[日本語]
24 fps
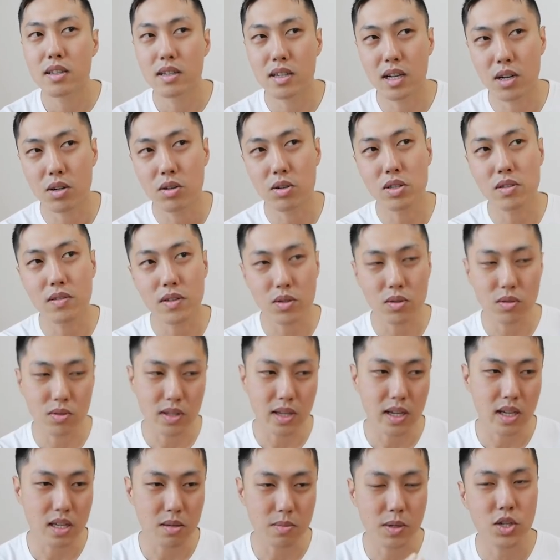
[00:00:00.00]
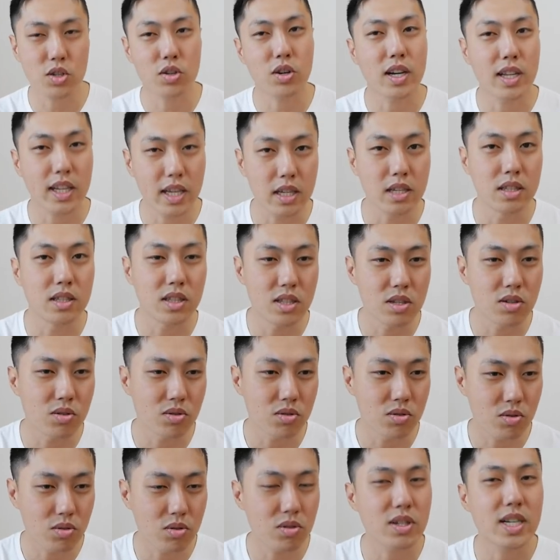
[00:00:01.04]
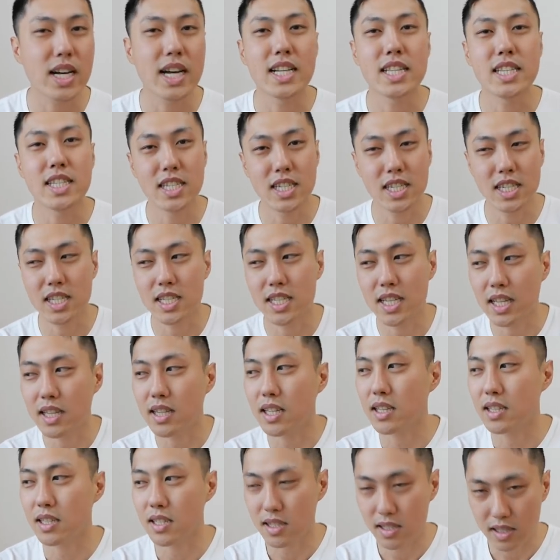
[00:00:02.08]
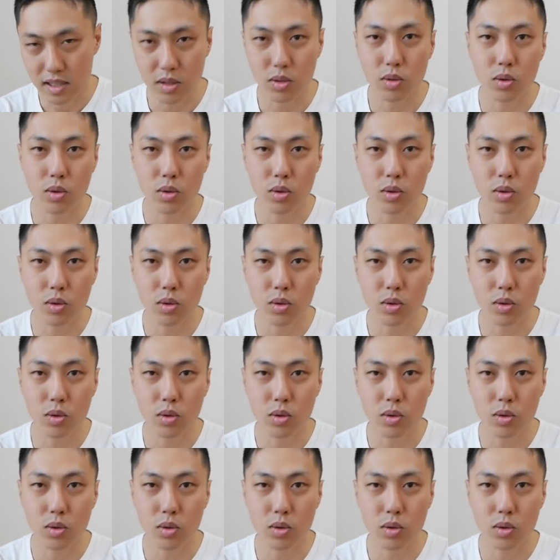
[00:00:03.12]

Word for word: 学校にはそんな居場所がないっていうそういう感じだったんですけ